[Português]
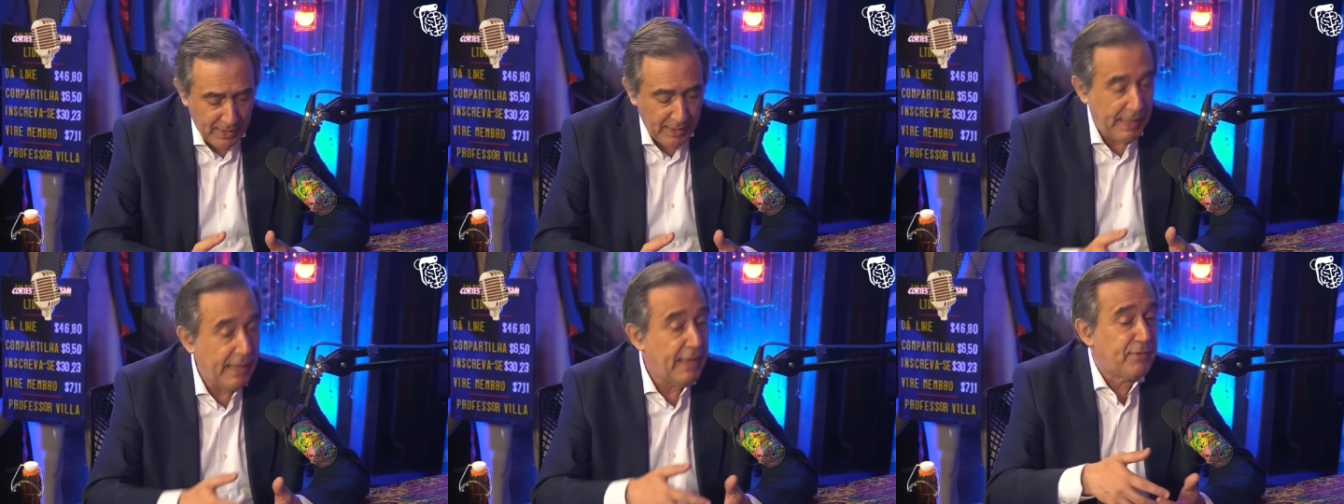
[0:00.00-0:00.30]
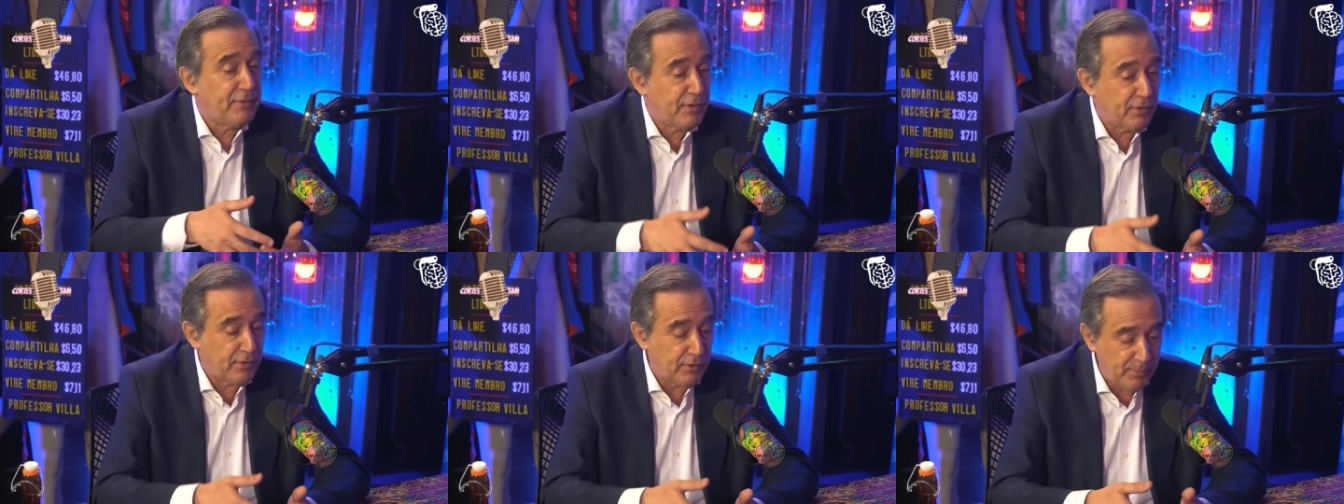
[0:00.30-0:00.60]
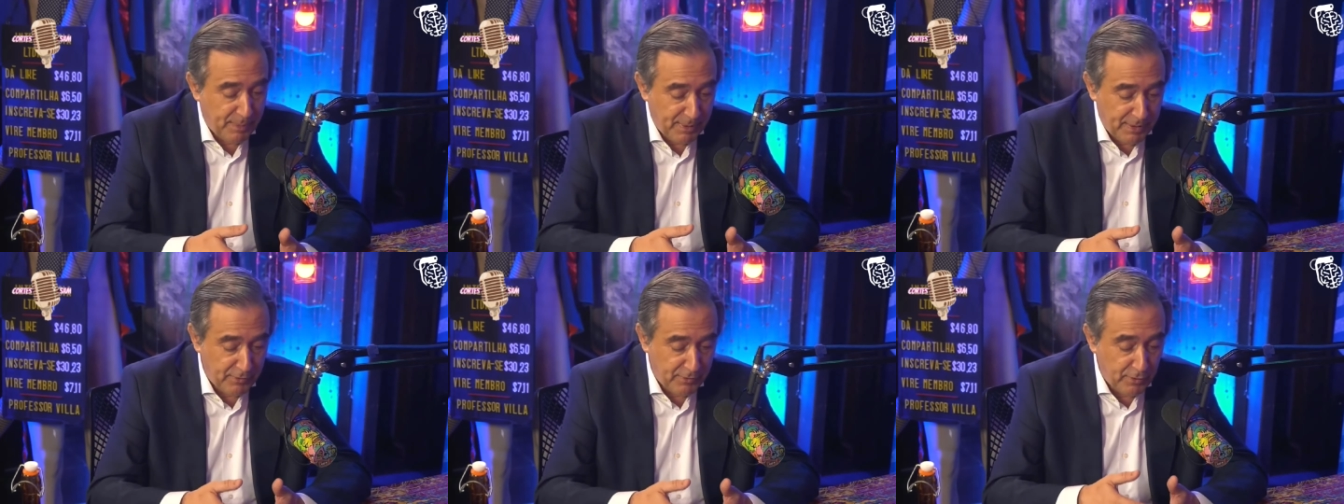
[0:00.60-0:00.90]
Essas
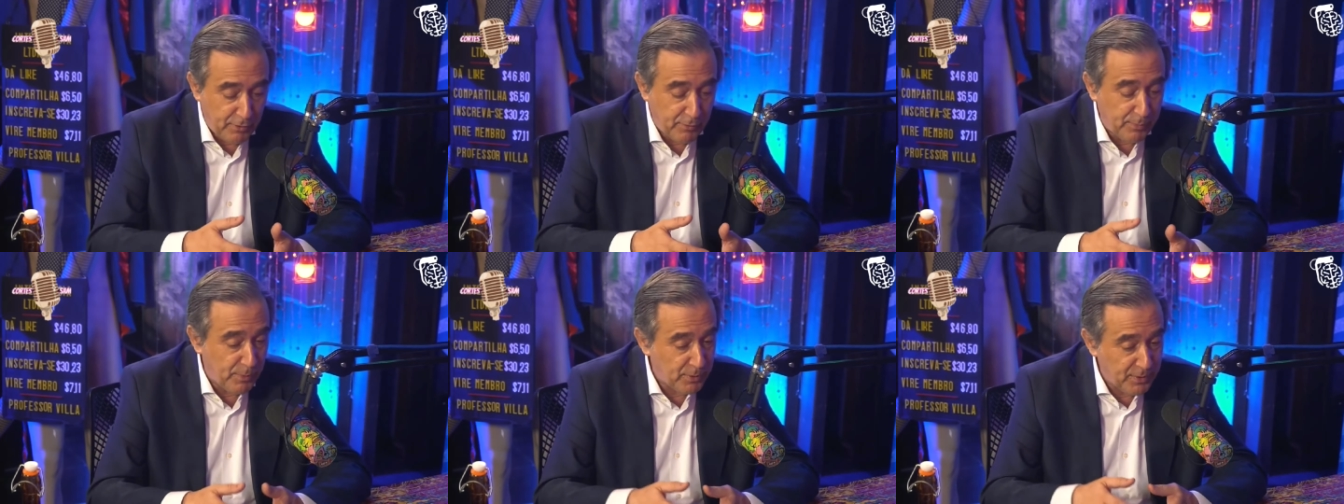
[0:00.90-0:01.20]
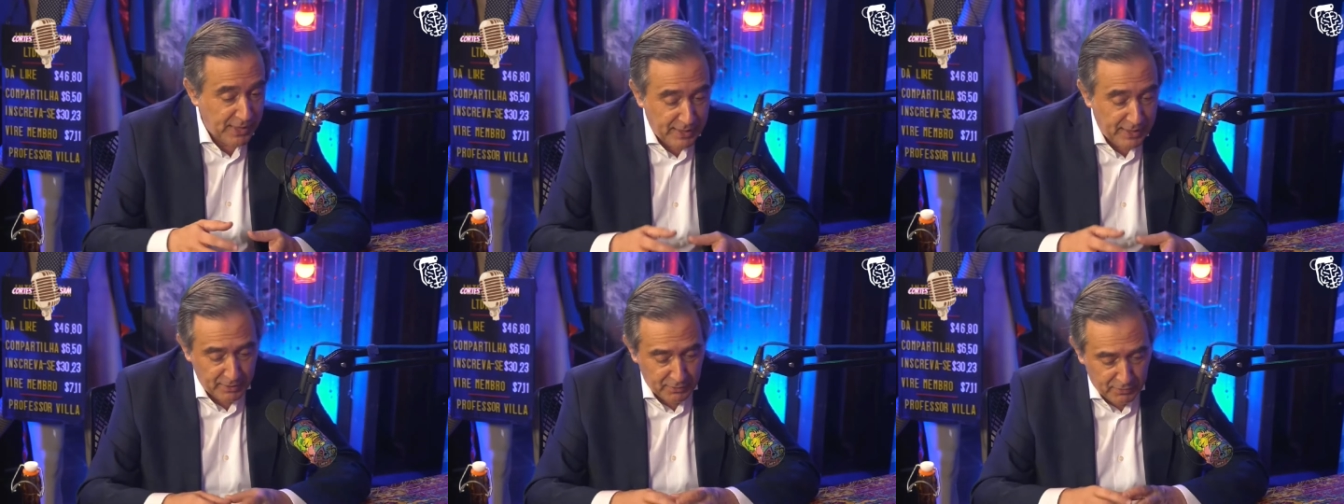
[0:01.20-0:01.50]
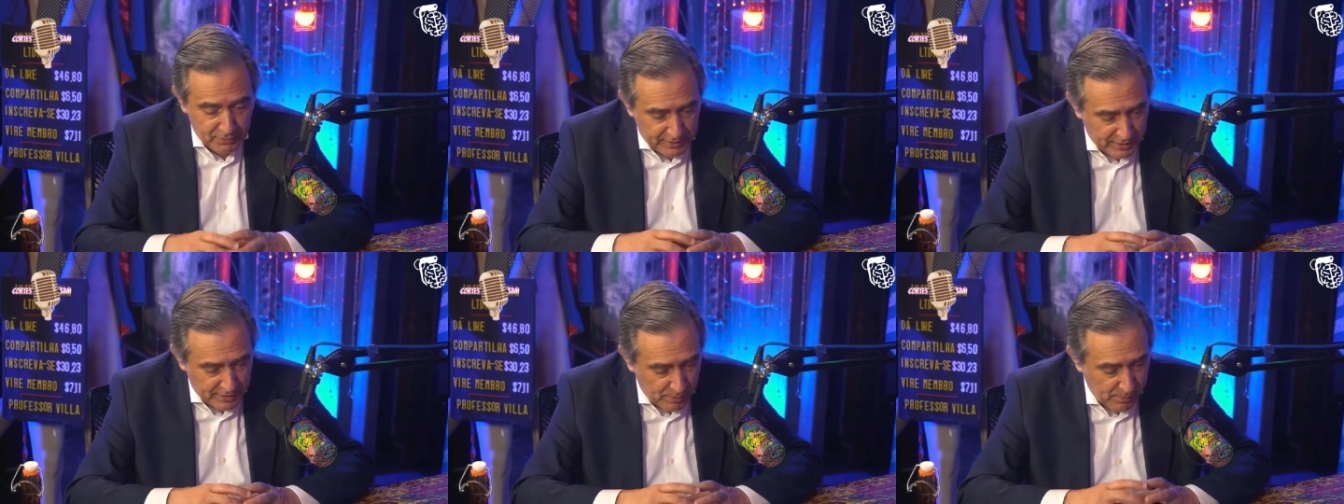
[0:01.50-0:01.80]
empresas
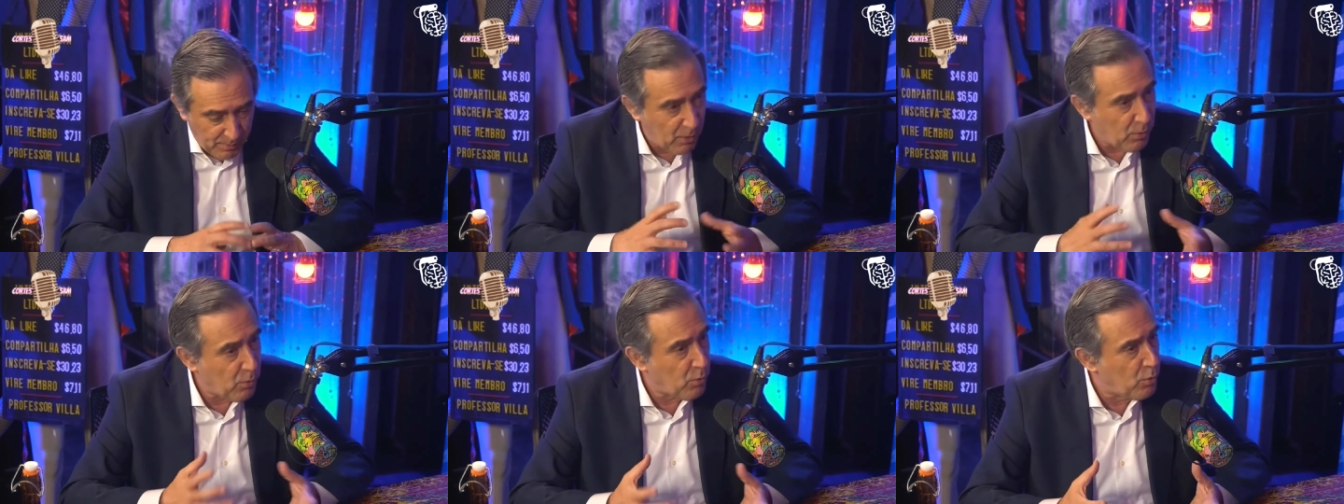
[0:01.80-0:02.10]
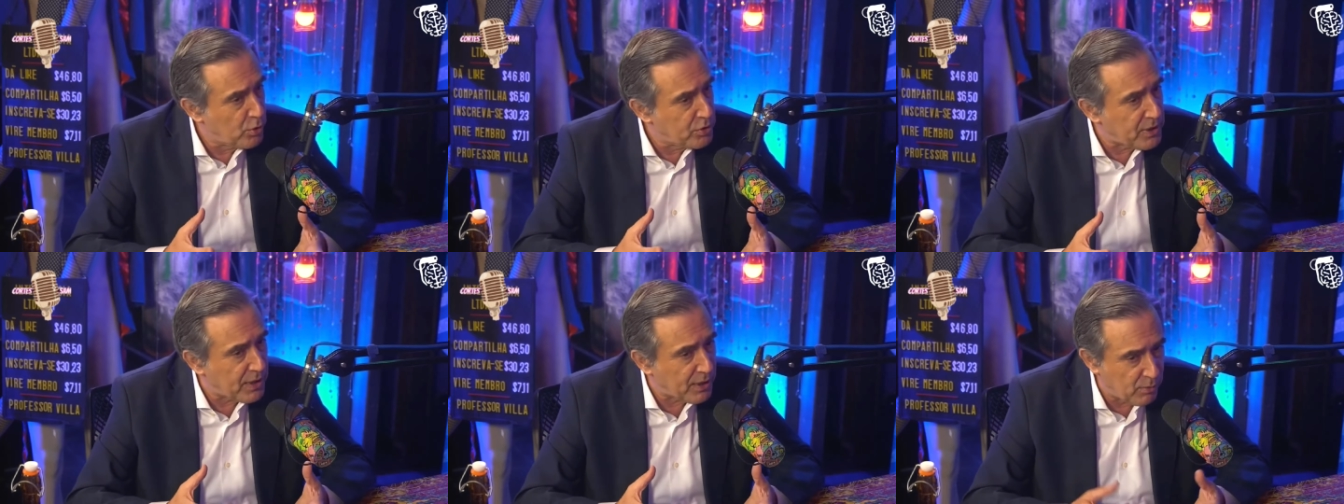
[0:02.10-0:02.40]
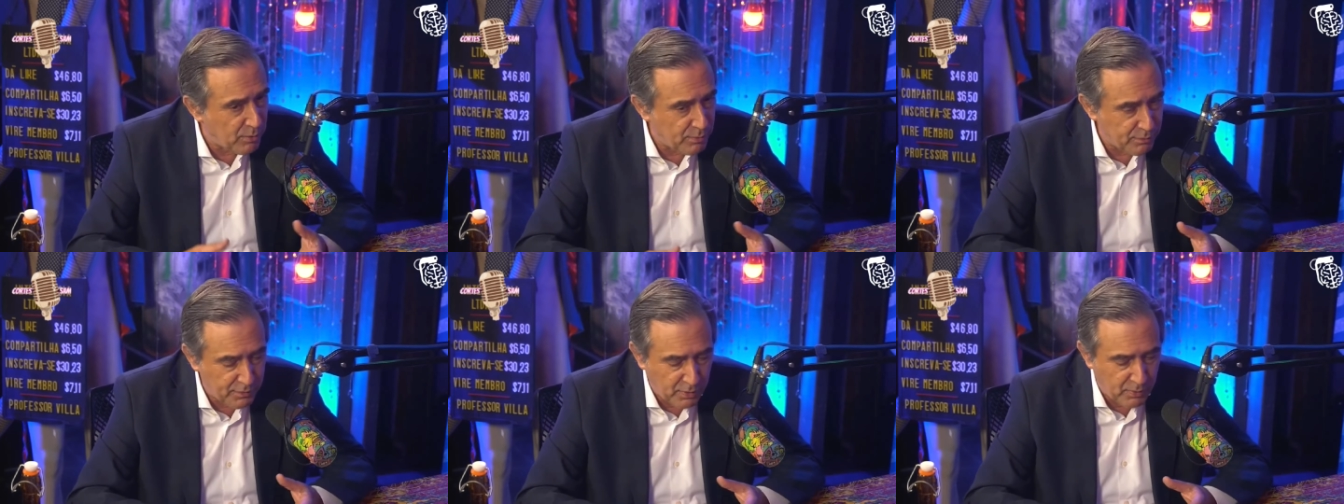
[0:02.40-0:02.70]
modernas que têm uma outra
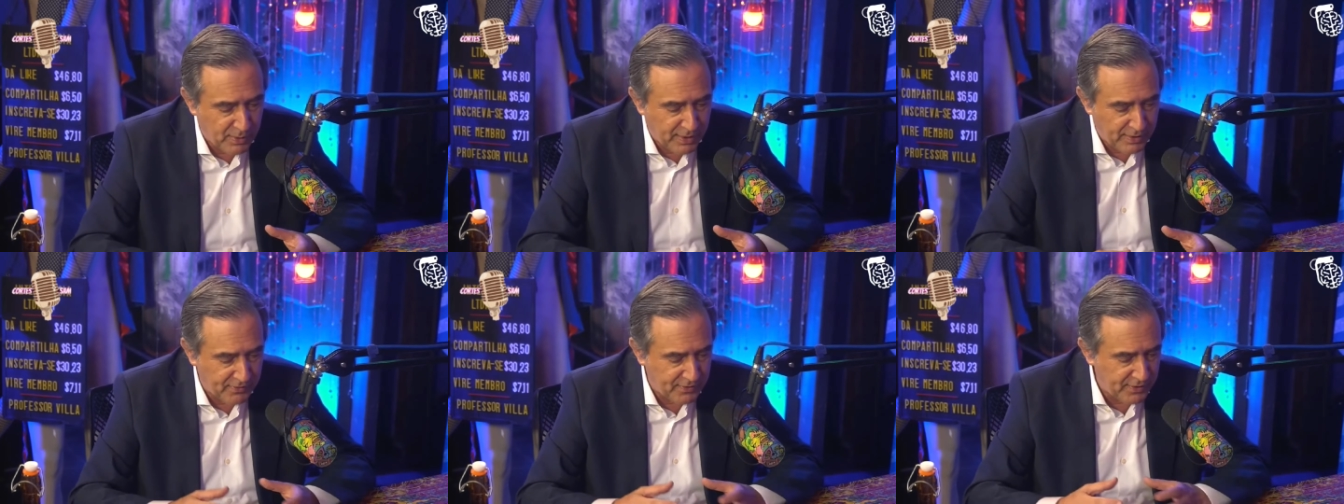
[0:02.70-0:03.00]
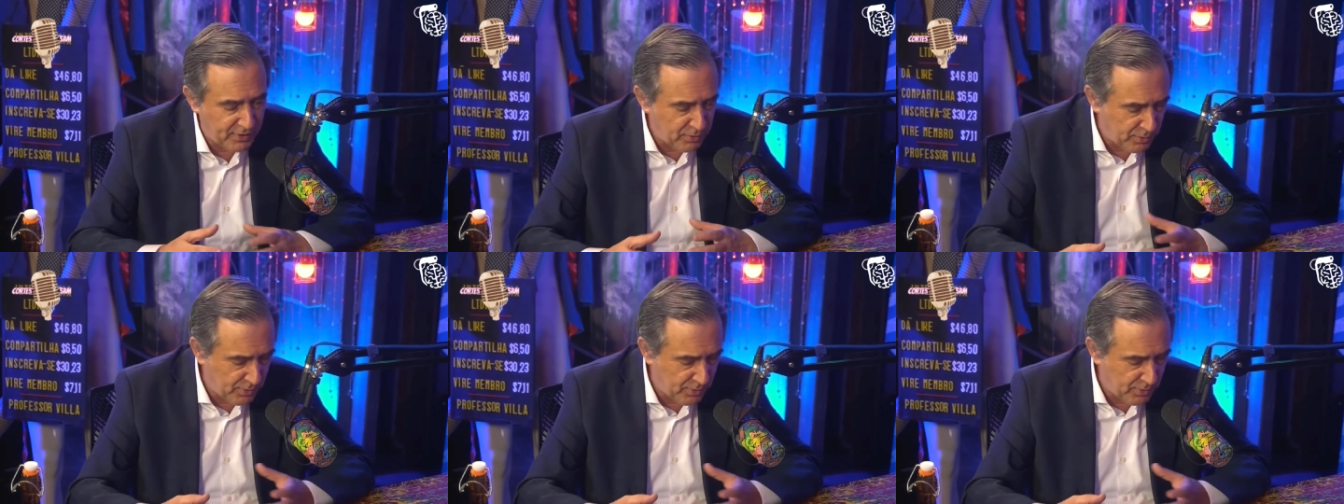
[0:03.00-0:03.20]
configuração,